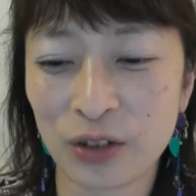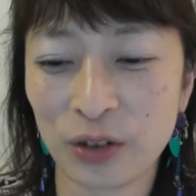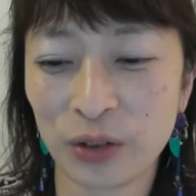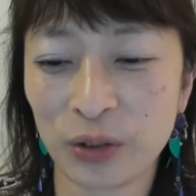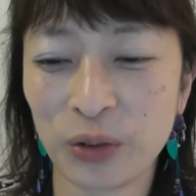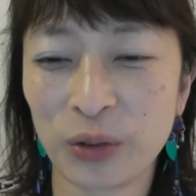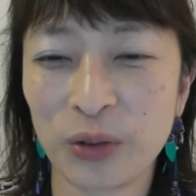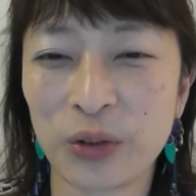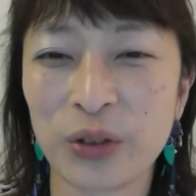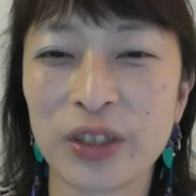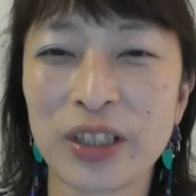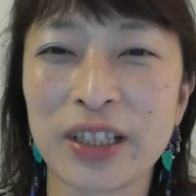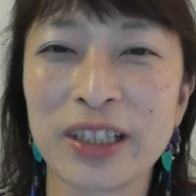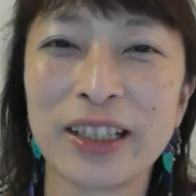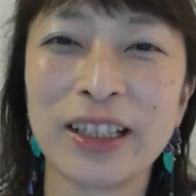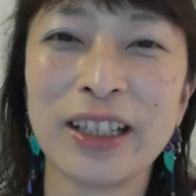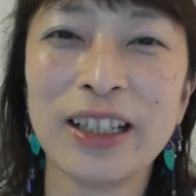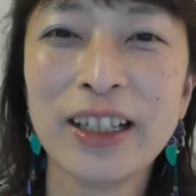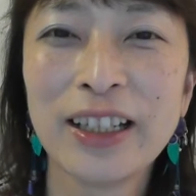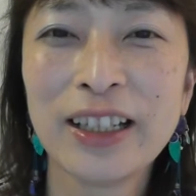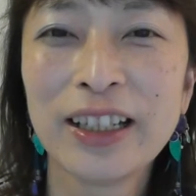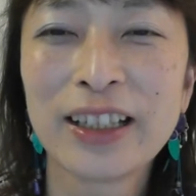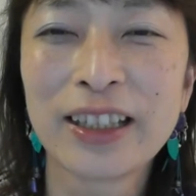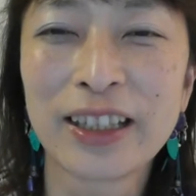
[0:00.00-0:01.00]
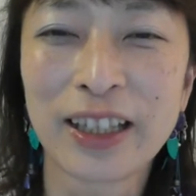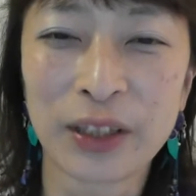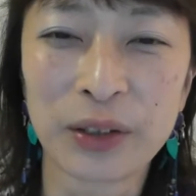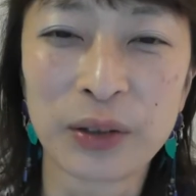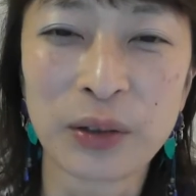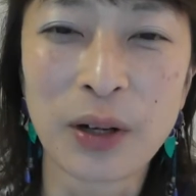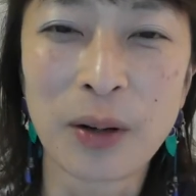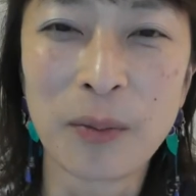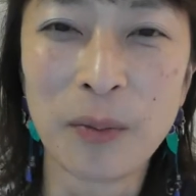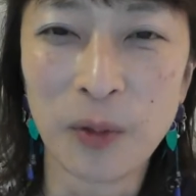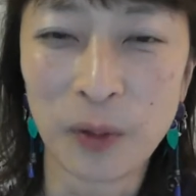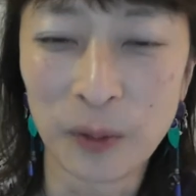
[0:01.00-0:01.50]
の特技なの
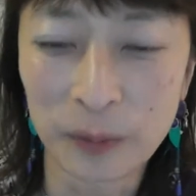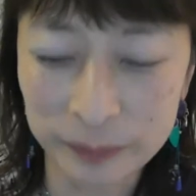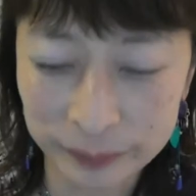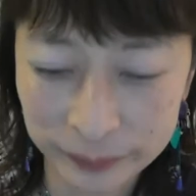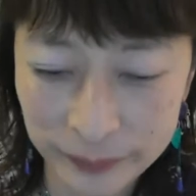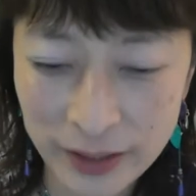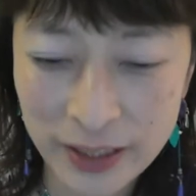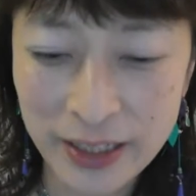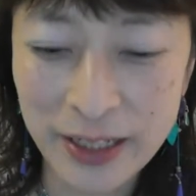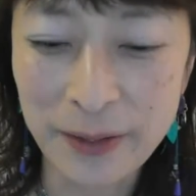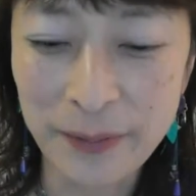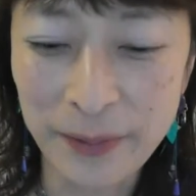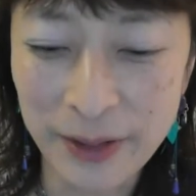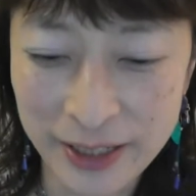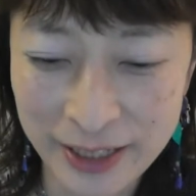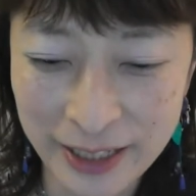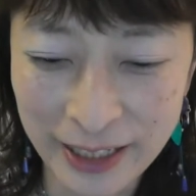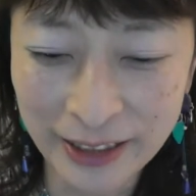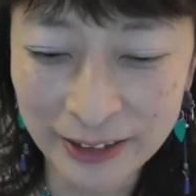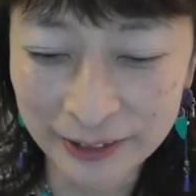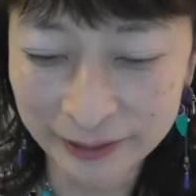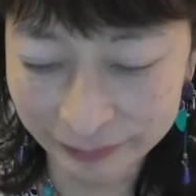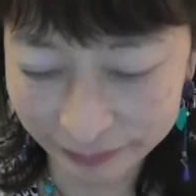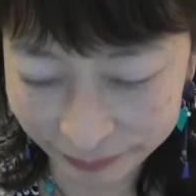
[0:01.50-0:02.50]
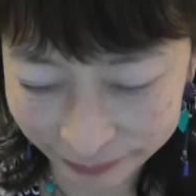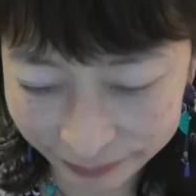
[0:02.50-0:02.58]
かもしれません。